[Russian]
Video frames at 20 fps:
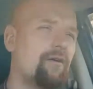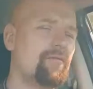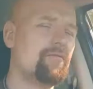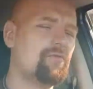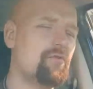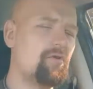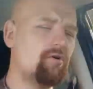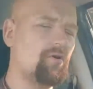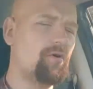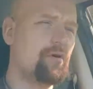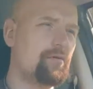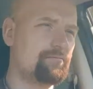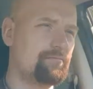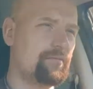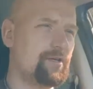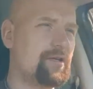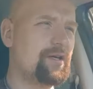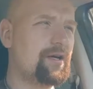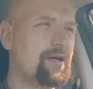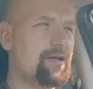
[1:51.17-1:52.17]
Но
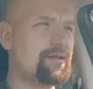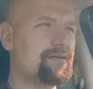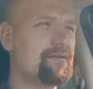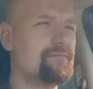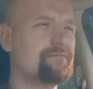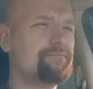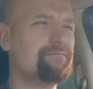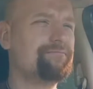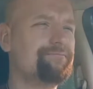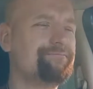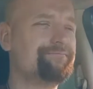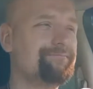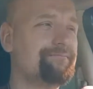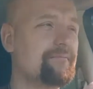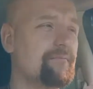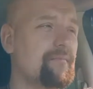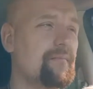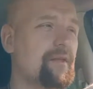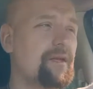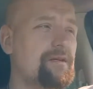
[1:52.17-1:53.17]
ехать
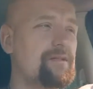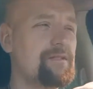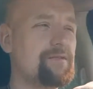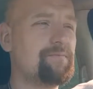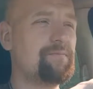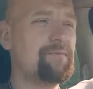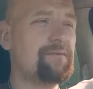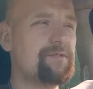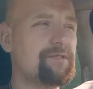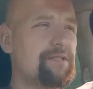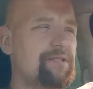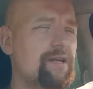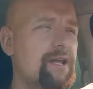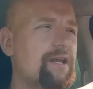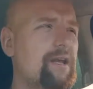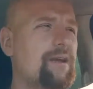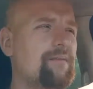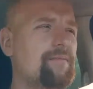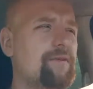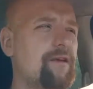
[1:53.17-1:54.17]
с, с
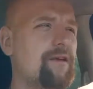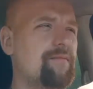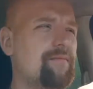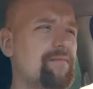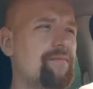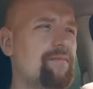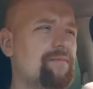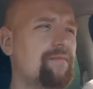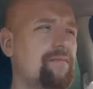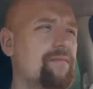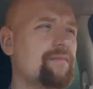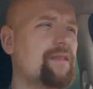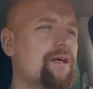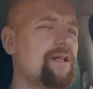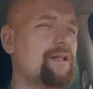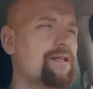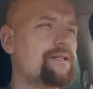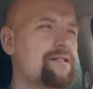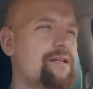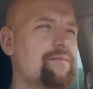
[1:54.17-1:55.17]
криками, да
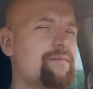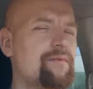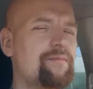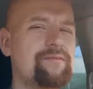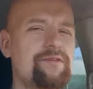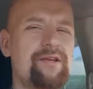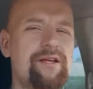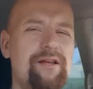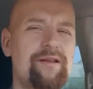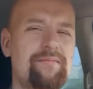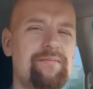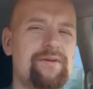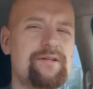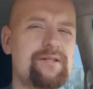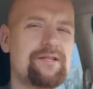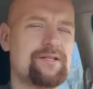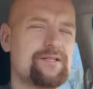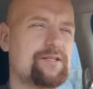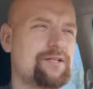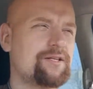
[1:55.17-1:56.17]
на самом деле мы,
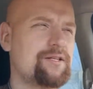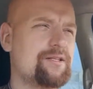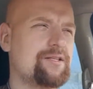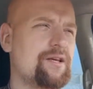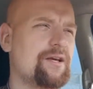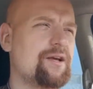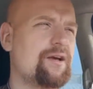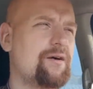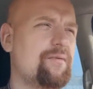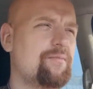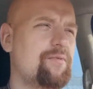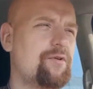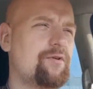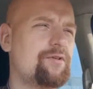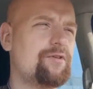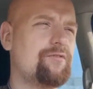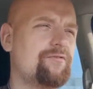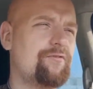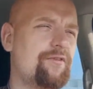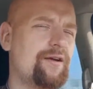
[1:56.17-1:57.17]
так сказать,
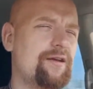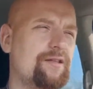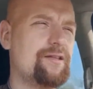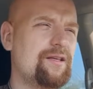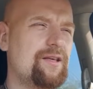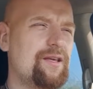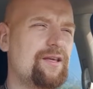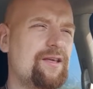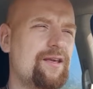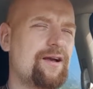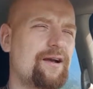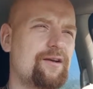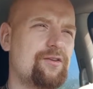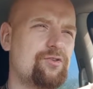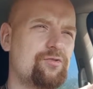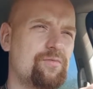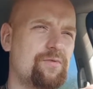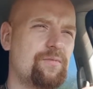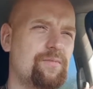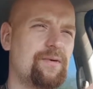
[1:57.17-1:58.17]
против войны, я
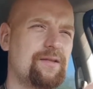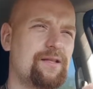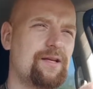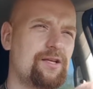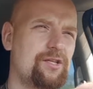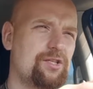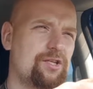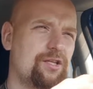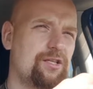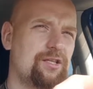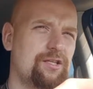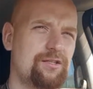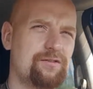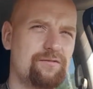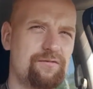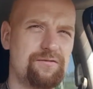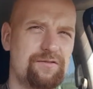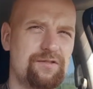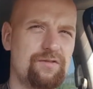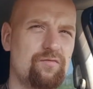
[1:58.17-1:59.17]
хочу быть подальше от
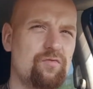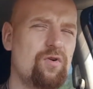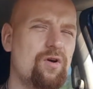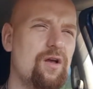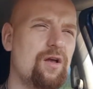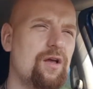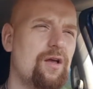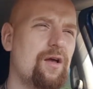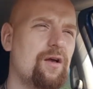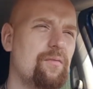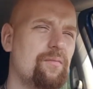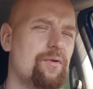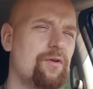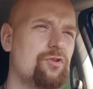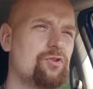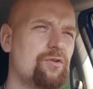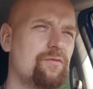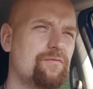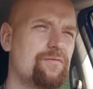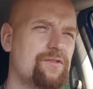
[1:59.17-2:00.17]
этого всего.
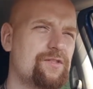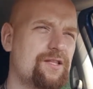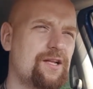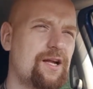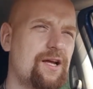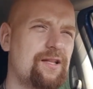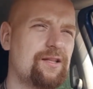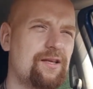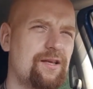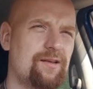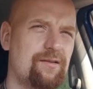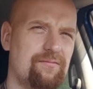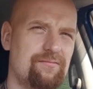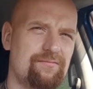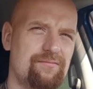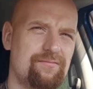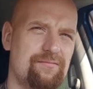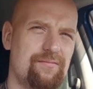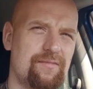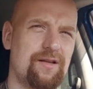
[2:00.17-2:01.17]
Причем в страны
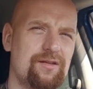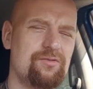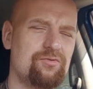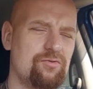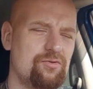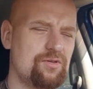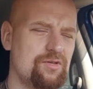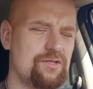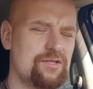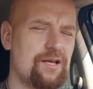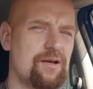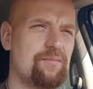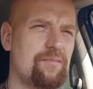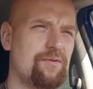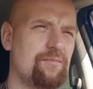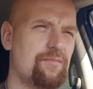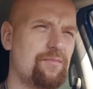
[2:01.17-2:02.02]
не самые